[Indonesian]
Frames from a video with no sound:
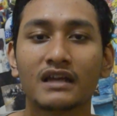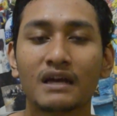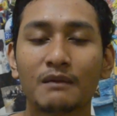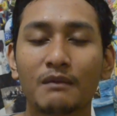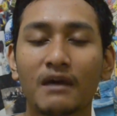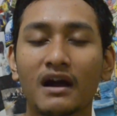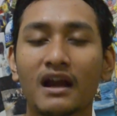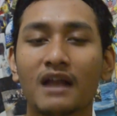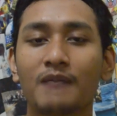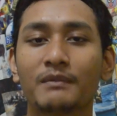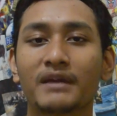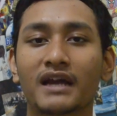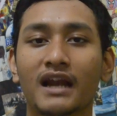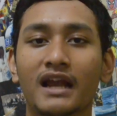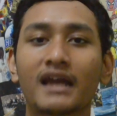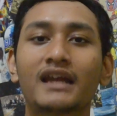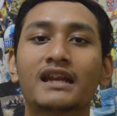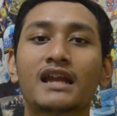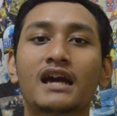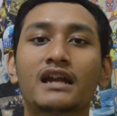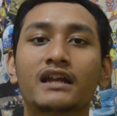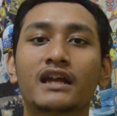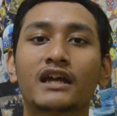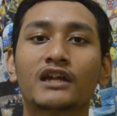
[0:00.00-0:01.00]
dia mengalami
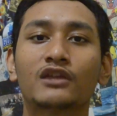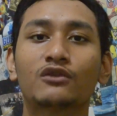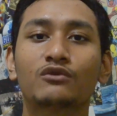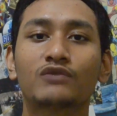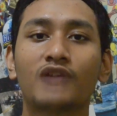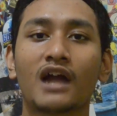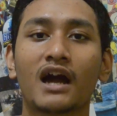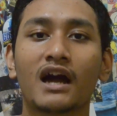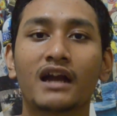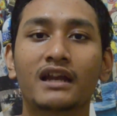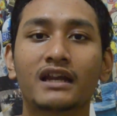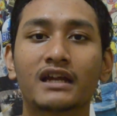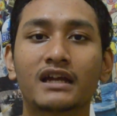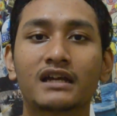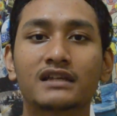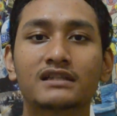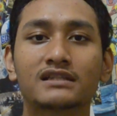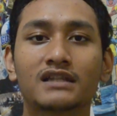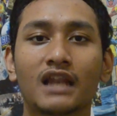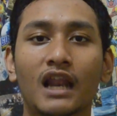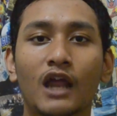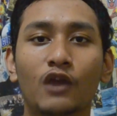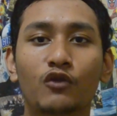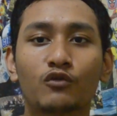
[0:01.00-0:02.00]
kelainan yaitu tangannya
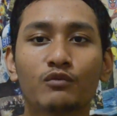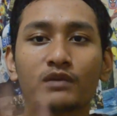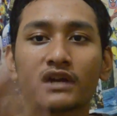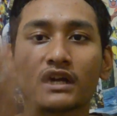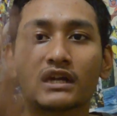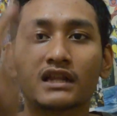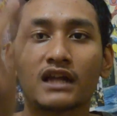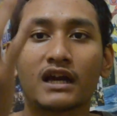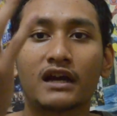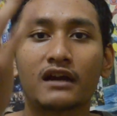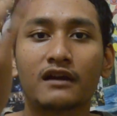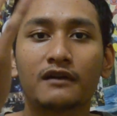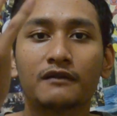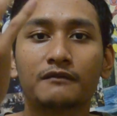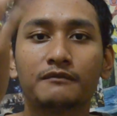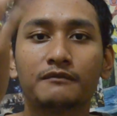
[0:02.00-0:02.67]
selalu bergetar.